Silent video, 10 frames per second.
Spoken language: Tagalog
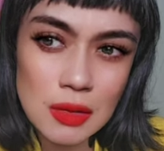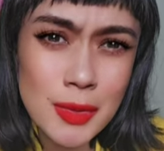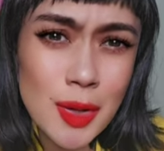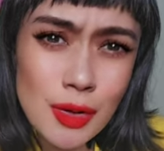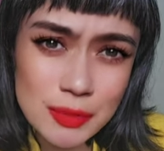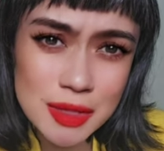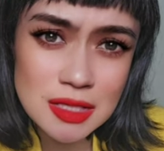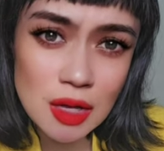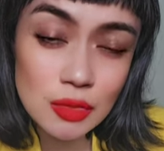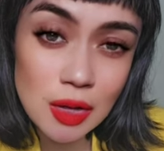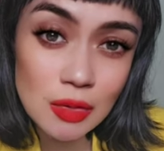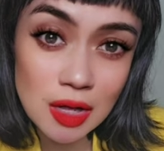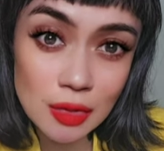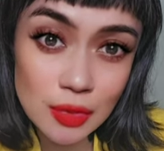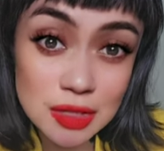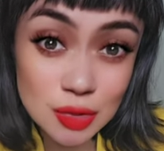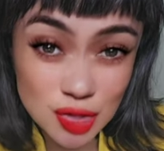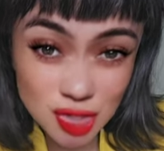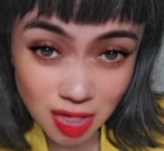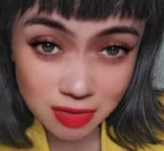by all means, ang una kong gagawin is to
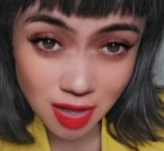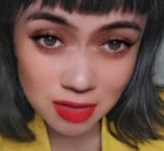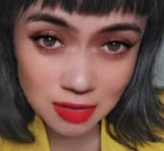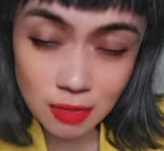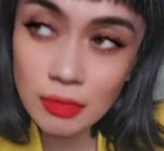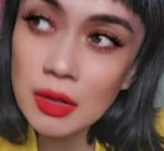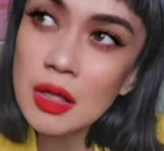check the item.